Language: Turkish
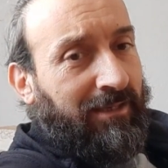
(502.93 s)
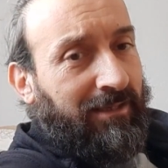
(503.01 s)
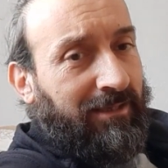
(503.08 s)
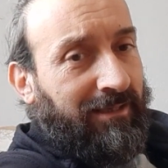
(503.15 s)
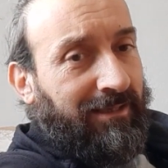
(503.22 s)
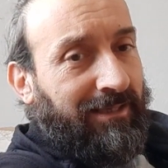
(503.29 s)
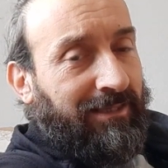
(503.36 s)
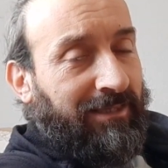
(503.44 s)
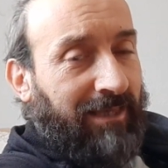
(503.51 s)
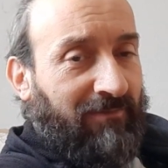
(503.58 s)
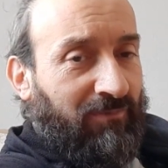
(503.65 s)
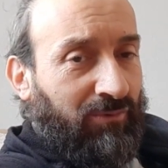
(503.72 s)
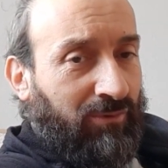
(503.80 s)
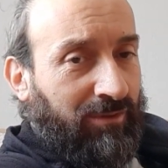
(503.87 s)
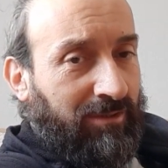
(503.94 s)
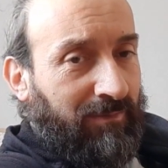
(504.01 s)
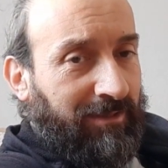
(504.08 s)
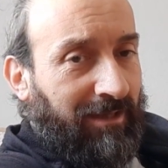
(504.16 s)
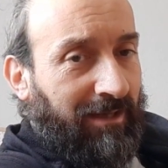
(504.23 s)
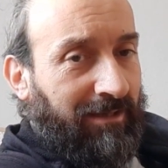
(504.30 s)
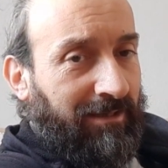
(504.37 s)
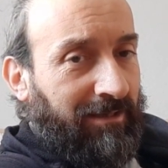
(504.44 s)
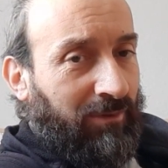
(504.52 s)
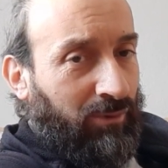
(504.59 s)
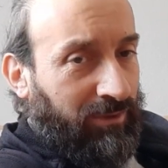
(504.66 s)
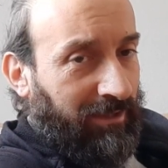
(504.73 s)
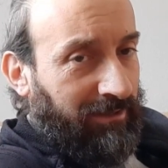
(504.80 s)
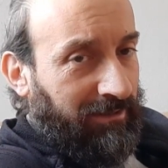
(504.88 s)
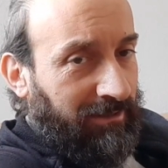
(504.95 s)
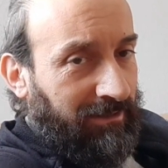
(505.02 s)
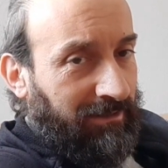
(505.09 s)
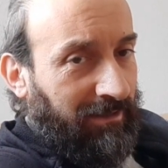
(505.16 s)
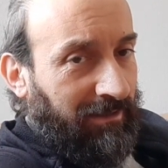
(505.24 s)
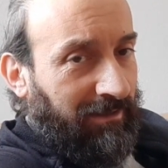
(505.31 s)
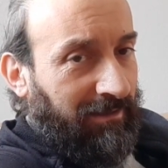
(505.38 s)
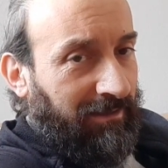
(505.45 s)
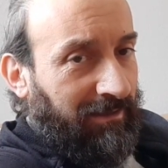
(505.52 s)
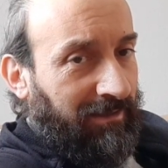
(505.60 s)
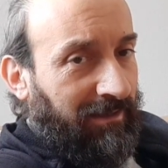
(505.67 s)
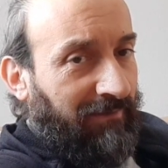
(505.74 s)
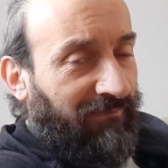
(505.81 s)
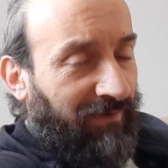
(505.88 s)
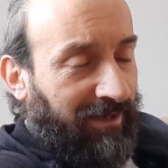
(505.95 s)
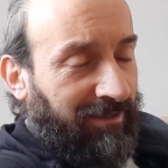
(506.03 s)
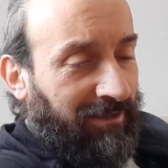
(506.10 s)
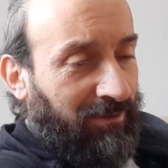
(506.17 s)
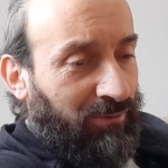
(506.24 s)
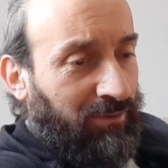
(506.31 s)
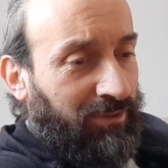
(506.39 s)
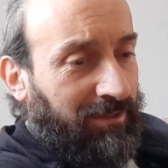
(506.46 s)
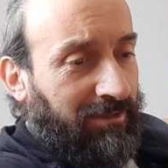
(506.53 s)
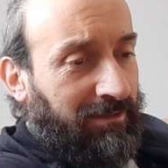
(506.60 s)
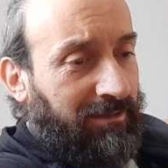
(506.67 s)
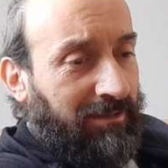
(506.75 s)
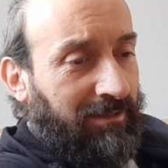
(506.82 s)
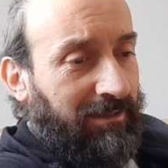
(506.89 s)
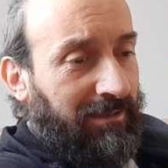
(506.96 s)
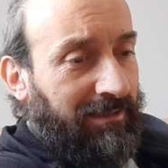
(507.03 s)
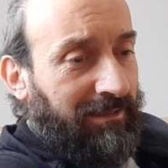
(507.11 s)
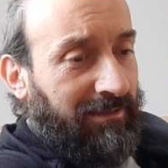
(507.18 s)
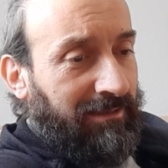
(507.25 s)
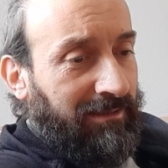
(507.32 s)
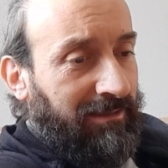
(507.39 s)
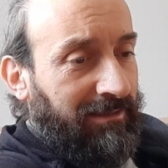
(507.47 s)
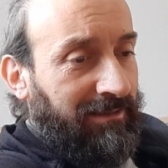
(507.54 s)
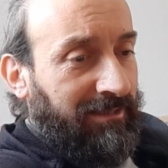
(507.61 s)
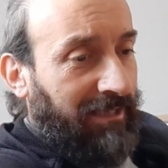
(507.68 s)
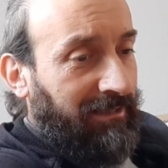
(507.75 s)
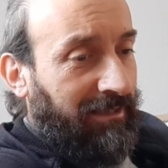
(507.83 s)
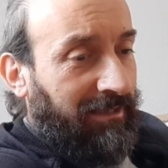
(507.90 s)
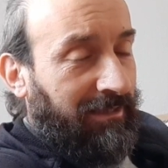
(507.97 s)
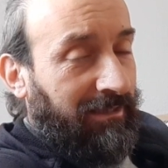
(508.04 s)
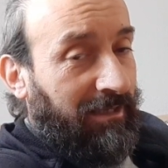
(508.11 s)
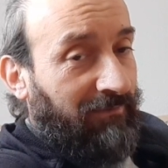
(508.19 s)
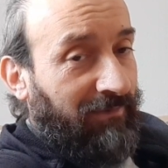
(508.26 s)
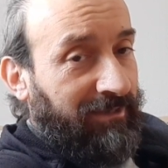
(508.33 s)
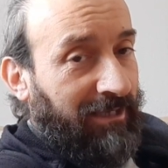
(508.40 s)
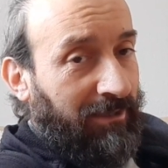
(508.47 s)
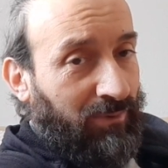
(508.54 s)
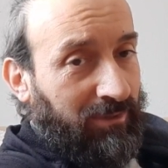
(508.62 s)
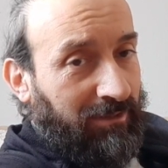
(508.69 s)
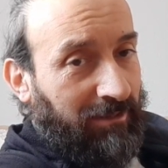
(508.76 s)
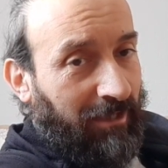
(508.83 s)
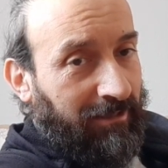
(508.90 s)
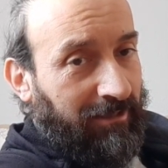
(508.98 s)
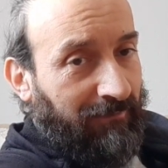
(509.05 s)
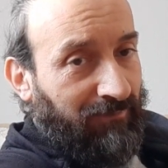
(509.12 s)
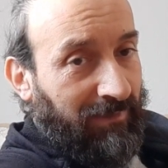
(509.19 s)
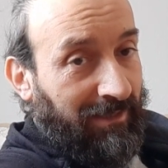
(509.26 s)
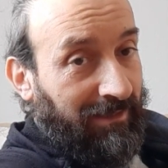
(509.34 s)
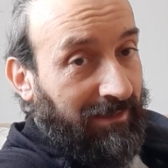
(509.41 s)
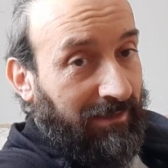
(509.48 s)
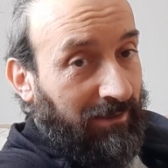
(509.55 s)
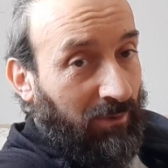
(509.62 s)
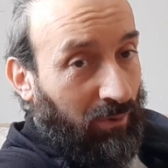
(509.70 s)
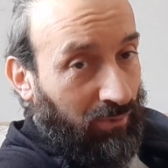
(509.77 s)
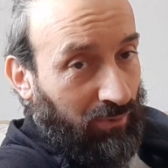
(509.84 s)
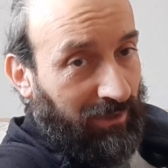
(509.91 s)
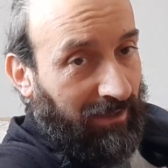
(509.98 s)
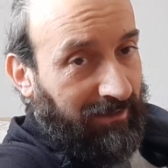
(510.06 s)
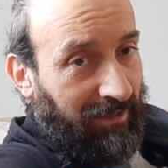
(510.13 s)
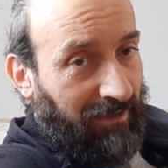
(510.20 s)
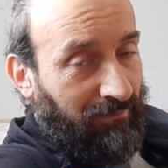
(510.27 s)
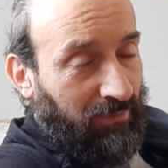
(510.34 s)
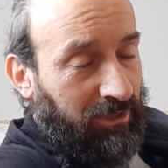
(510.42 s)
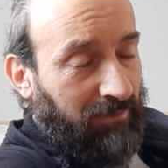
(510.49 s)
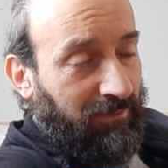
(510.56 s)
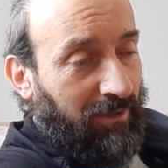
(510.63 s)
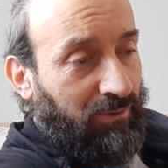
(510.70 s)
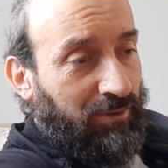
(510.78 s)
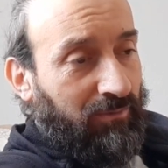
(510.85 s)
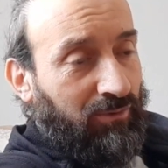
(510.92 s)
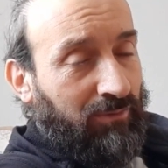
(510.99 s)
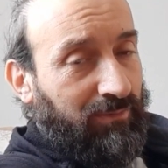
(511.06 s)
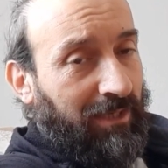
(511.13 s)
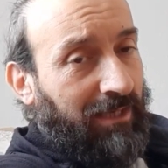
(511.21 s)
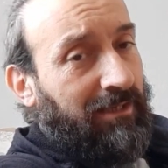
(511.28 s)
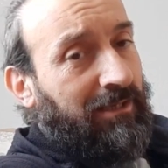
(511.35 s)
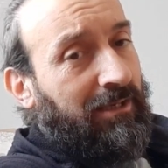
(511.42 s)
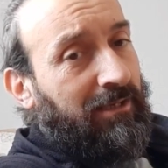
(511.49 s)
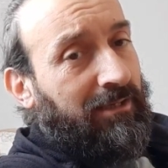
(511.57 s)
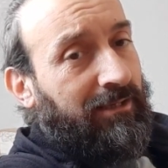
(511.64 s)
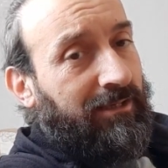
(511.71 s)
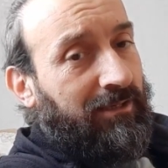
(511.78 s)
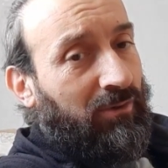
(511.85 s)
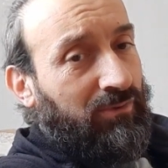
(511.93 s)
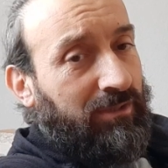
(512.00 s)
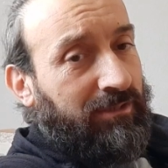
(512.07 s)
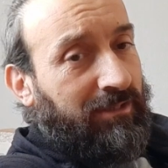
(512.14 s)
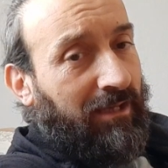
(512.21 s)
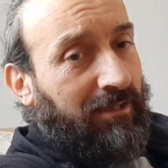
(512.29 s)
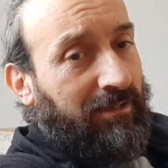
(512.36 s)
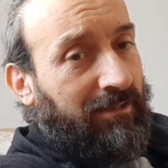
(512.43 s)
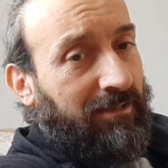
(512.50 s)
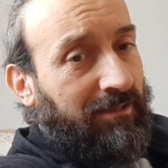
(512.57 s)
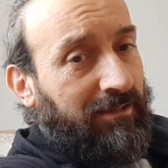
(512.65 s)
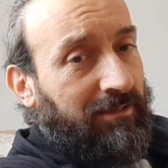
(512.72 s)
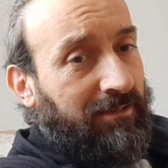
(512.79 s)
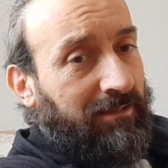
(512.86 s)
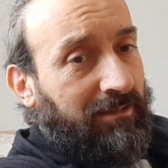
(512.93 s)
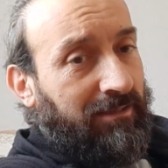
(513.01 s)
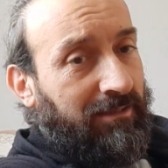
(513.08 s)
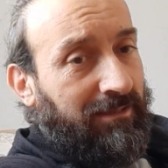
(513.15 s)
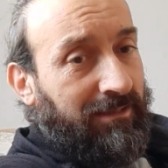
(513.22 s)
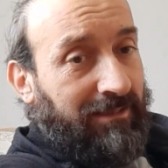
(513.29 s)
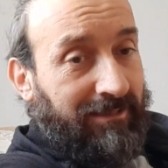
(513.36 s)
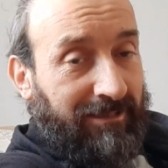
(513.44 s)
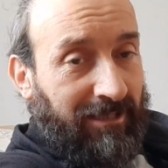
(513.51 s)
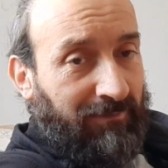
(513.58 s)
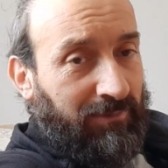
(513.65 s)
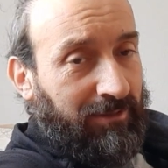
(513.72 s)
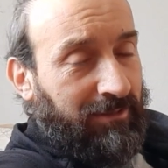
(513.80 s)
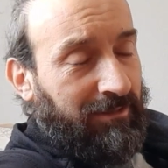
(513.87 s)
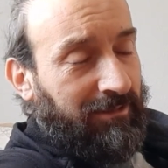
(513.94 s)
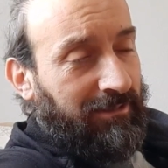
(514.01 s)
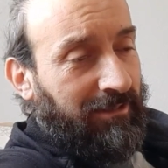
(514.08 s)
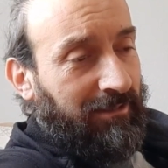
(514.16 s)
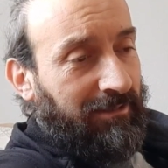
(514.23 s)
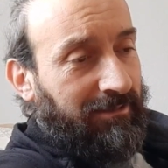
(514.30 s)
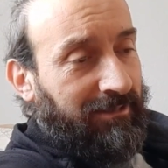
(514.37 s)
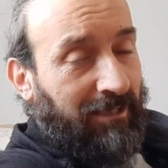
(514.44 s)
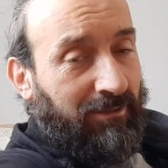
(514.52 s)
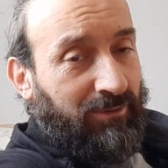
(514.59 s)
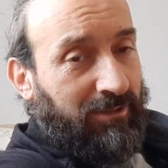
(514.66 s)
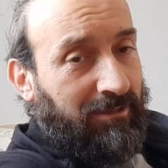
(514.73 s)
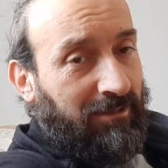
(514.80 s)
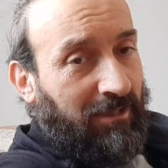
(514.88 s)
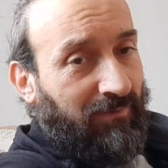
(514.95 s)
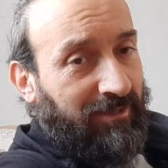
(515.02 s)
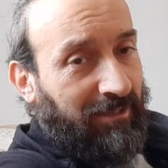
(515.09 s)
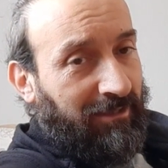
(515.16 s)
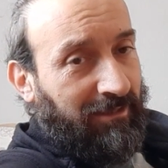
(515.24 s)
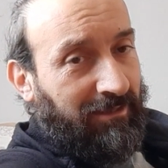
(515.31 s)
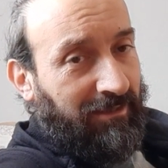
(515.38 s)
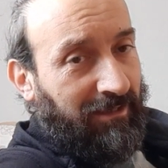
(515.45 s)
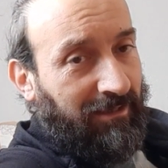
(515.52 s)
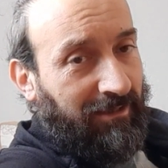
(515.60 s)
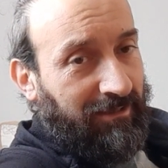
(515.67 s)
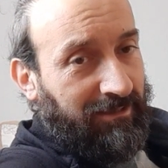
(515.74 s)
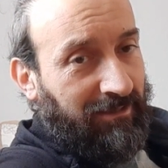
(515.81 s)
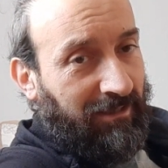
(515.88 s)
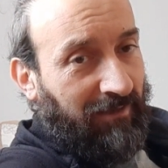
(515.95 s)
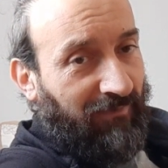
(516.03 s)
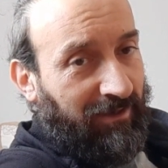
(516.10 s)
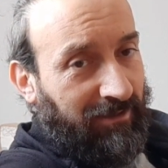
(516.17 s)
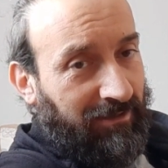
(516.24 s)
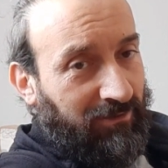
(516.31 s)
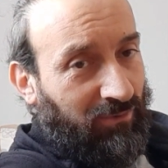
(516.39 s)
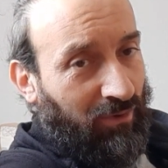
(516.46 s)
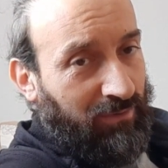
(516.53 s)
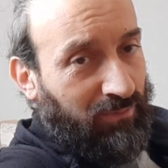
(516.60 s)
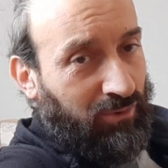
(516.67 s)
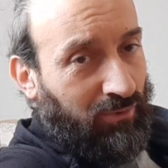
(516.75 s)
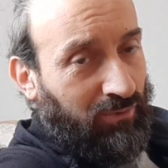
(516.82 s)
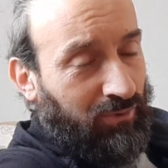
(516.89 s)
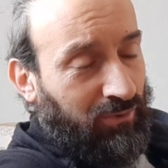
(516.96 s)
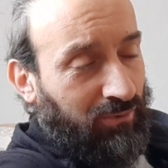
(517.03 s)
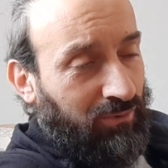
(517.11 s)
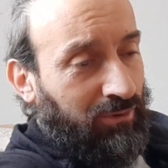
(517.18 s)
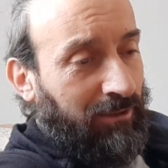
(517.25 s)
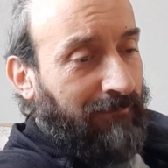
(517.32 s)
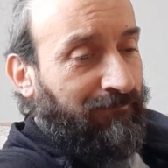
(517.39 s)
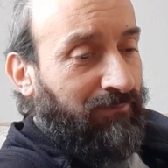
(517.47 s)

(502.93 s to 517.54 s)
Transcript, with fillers: Ee, diğer videolarıma da e, göz ederseniz e, faydanız olacaktır. E, sentetik dinler ve selülozik dinler konusuna değinmiştim daha önceki videomda. E, onları da izleyebilirsiniz. E, selülozik dinler ve sentetik dinler arasındaki farkı görmüş olursunuz.